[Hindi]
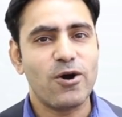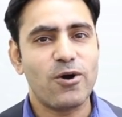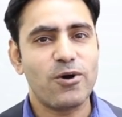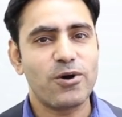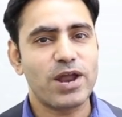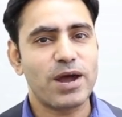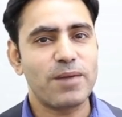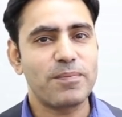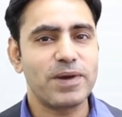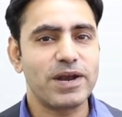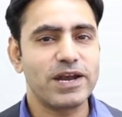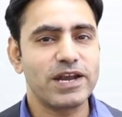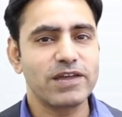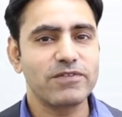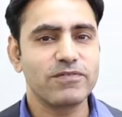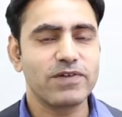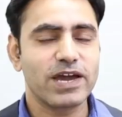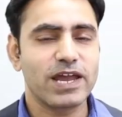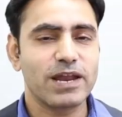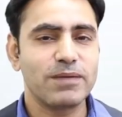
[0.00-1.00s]
और आप
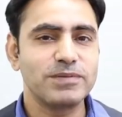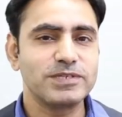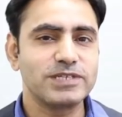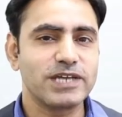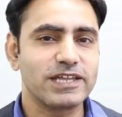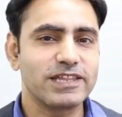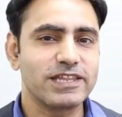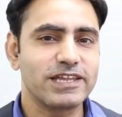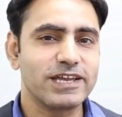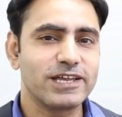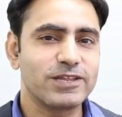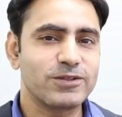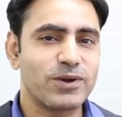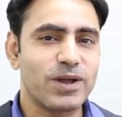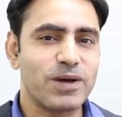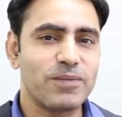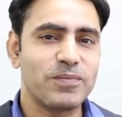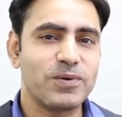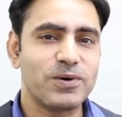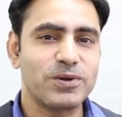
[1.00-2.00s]
एडिटिंग वगैरह भी चाहते हैं
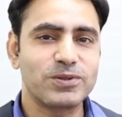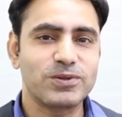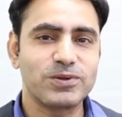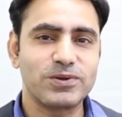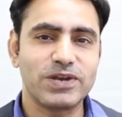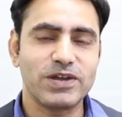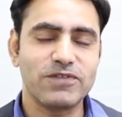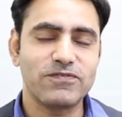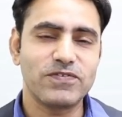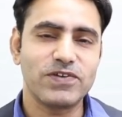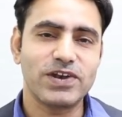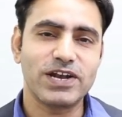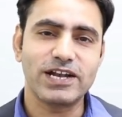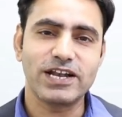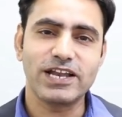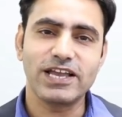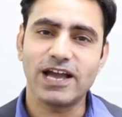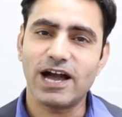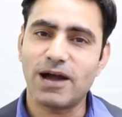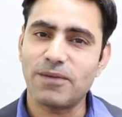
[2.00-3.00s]
थोड़ा बहुत तो
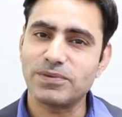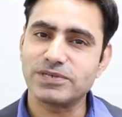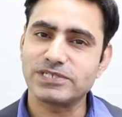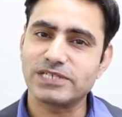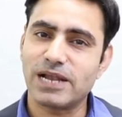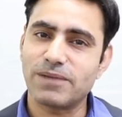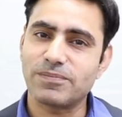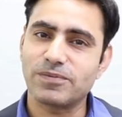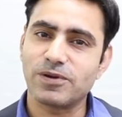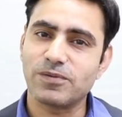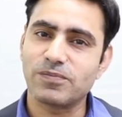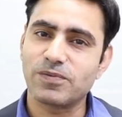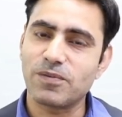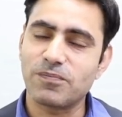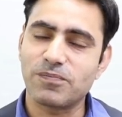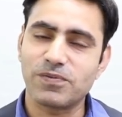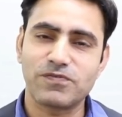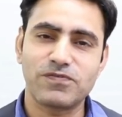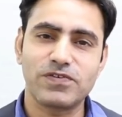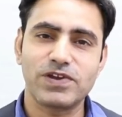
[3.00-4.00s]
डेफिनेटली आप इस लैपटॉप को
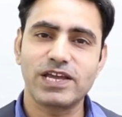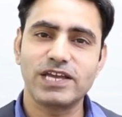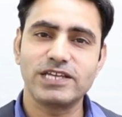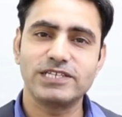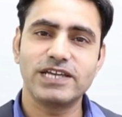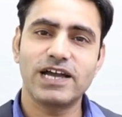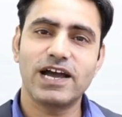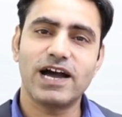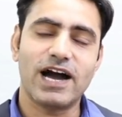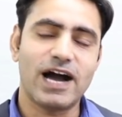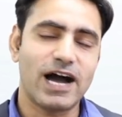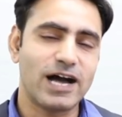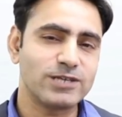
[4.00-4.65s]
प्रेफर कीजिएगा